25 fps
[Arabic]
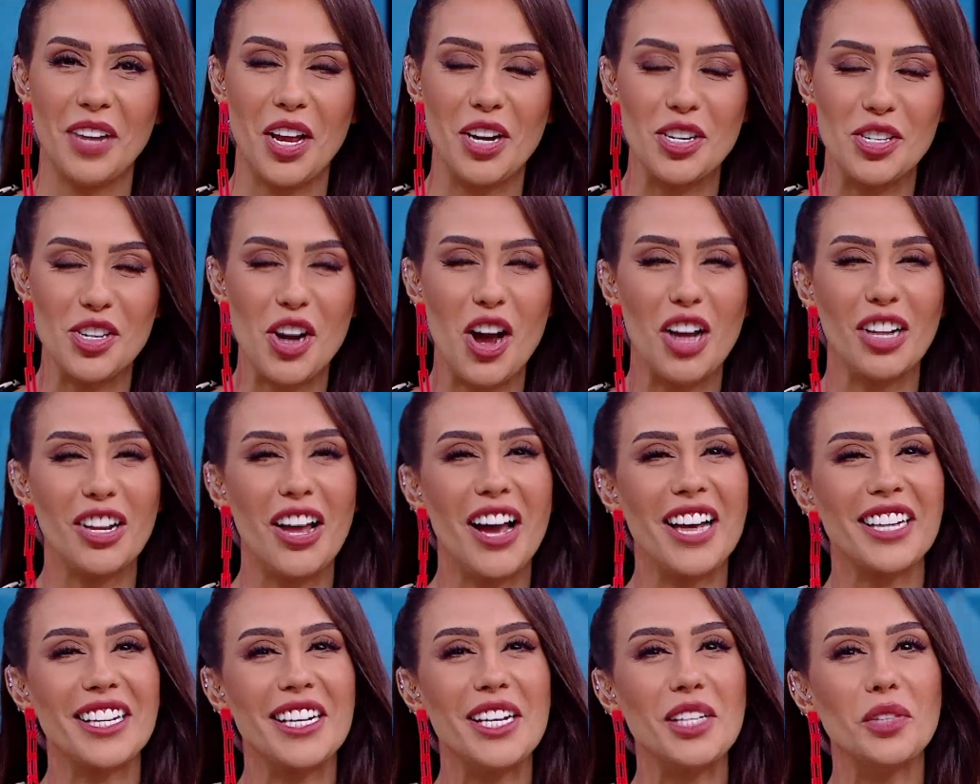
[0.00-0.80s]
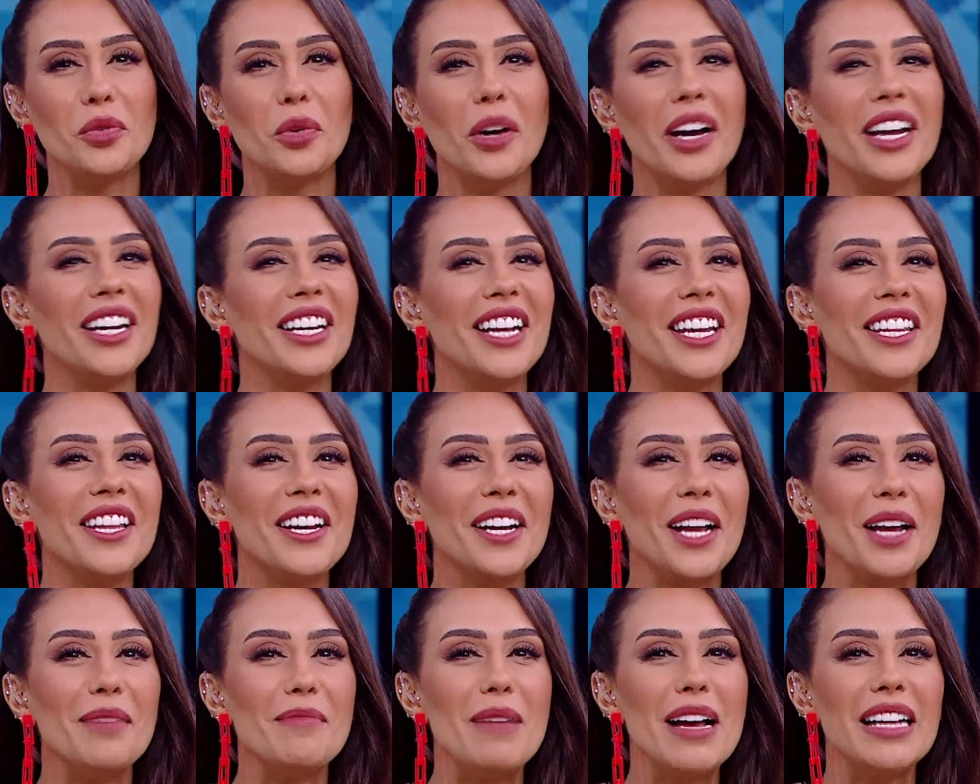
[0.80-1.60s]
ان شاء الله اكيد وغير كده
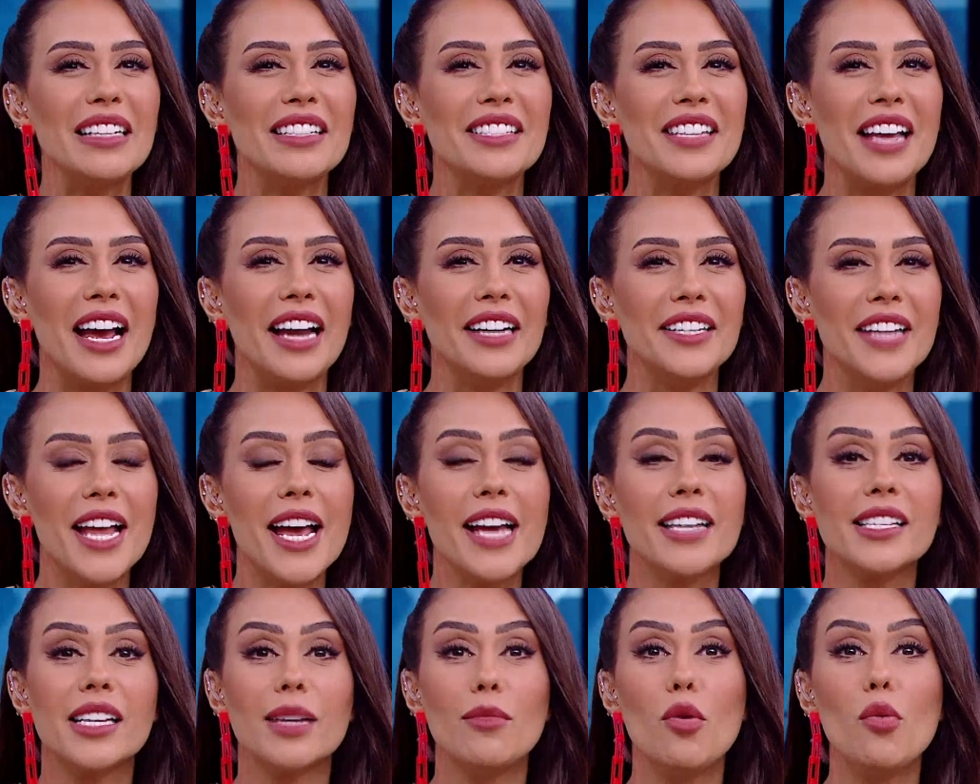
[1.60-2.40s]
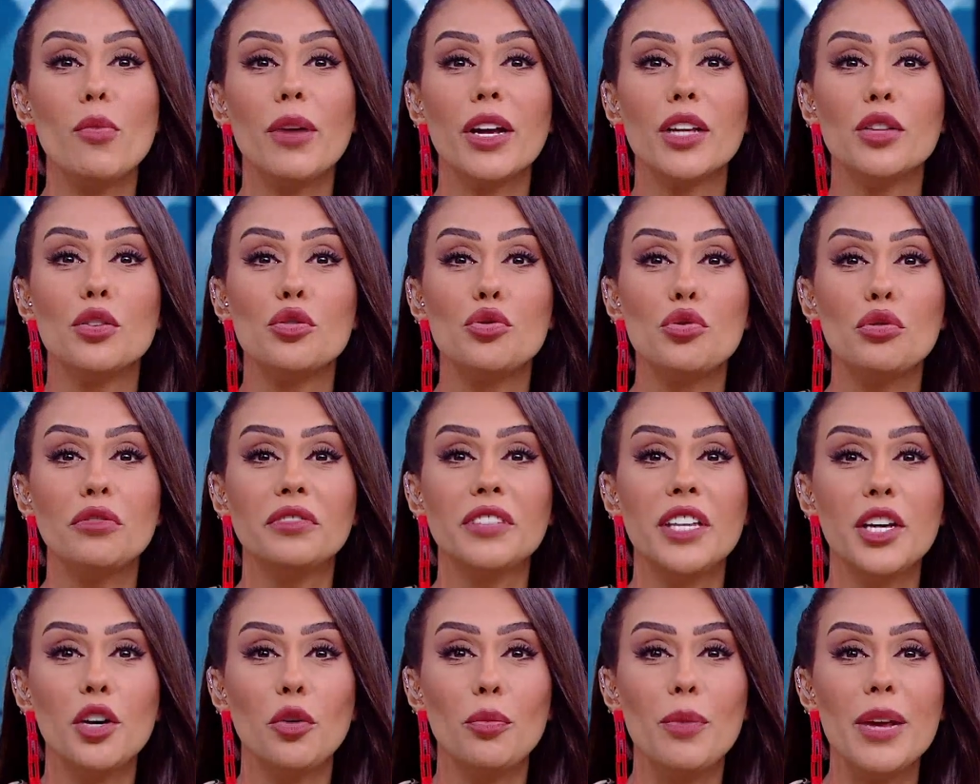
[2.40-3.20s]
كمان سالناه اذا ممكن نشوف
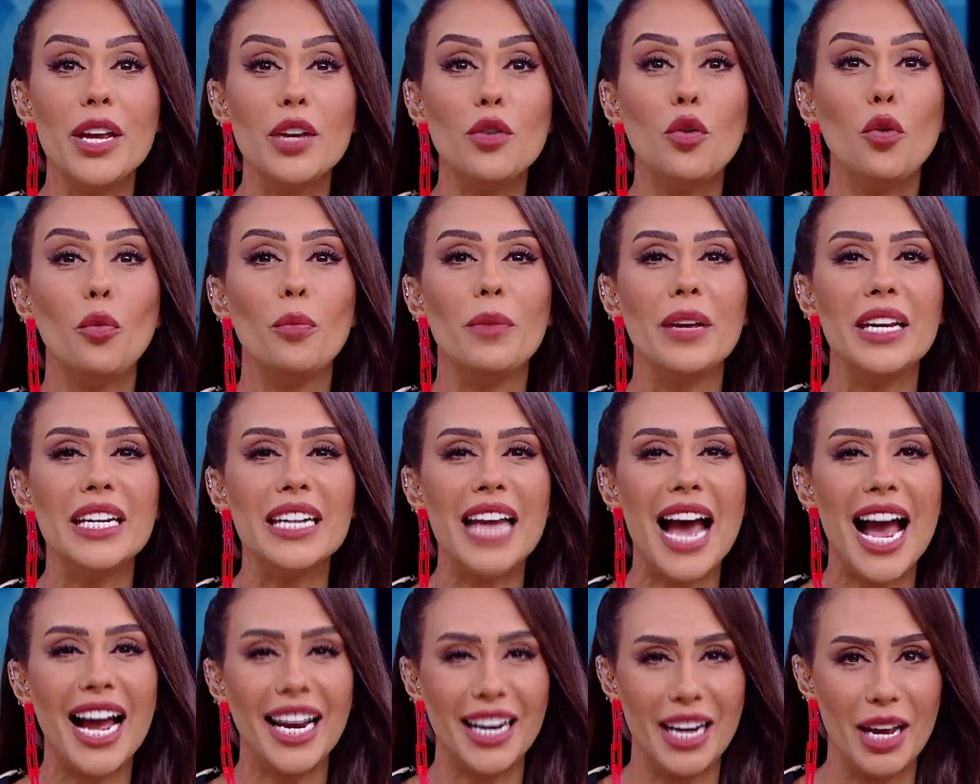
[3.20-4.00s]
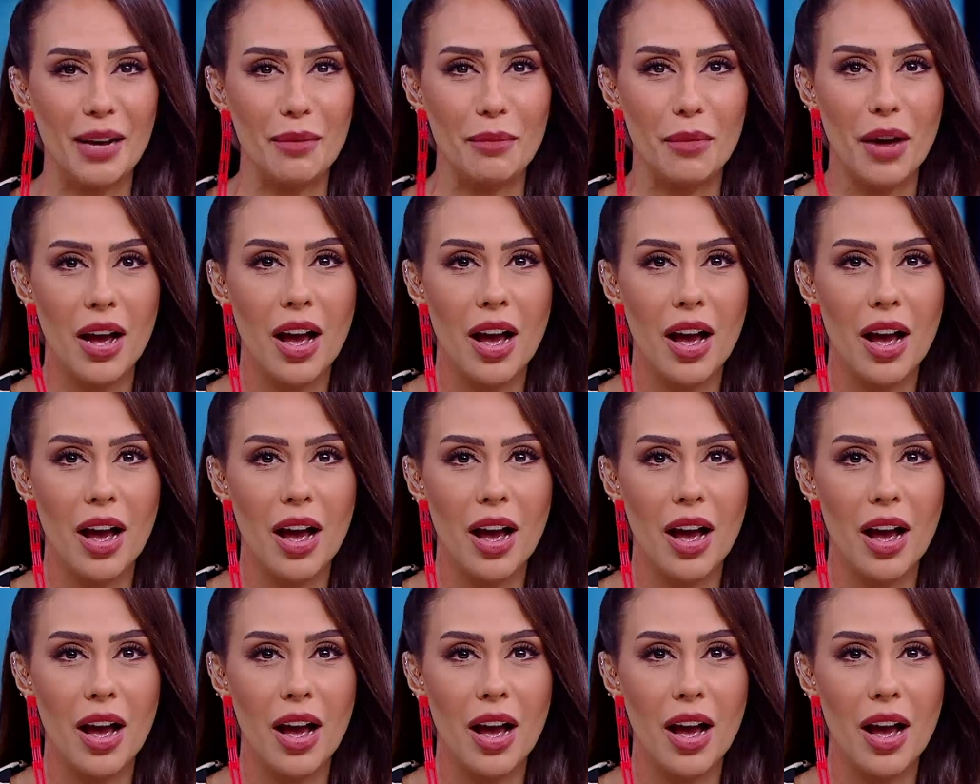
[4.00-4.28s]
ديو بينه وبين احلام